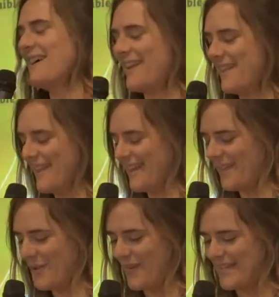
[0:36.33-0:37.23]

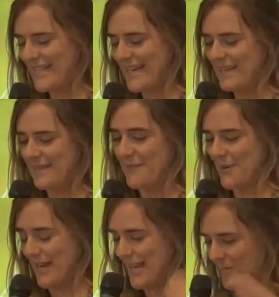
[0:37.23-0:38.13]
eh, dónde están,
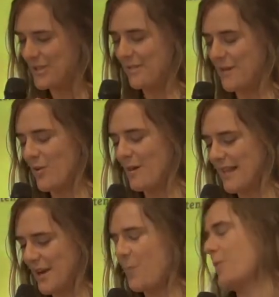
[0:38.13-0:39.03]
pero queríamos también
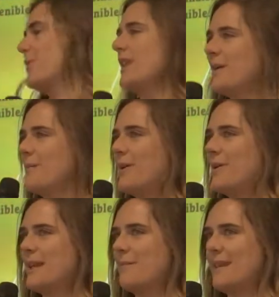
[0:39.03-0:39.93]
comentarlo por poner en
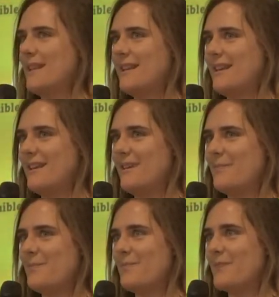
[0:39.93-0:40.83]
valor también
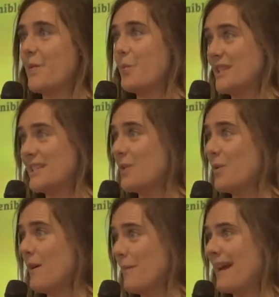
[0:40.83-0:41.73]
em, pues esta
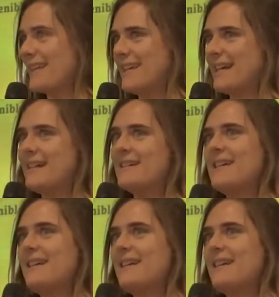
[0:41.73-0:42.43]
nueva práctica